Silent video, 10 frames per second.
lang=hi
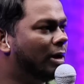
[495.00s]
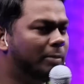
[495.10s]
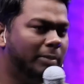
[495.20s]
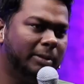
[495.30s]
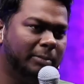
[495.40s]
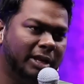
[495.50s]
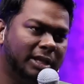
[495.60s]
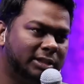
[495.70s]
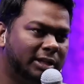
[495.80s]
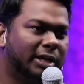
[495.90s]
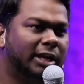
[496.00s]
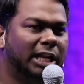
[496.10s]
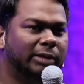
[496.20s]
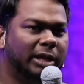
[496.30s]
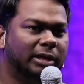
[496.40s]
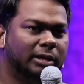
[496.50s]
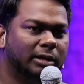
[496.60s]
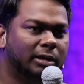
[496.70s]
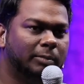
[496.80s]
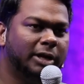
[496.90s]
और मैं मेरे इतने नखरी नहीं भाई
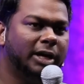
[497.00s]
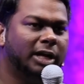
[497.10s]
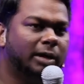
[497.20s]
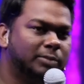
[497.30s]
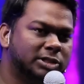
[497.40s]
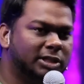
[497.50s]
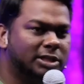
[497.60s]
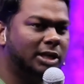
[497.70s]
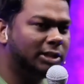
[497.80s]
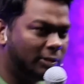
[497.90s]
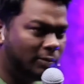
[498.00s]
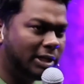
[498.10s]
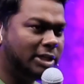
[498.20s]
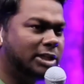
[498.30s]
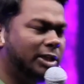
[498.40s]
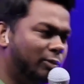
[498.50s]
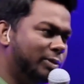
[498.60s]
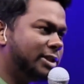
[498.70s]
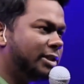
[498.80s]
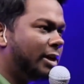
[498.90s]
मैं डेटिंग पे सीधा से लिखता हूँ लड़की चाहिए वो
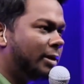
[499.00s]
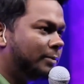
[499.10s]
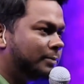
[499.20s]
भी जिंदा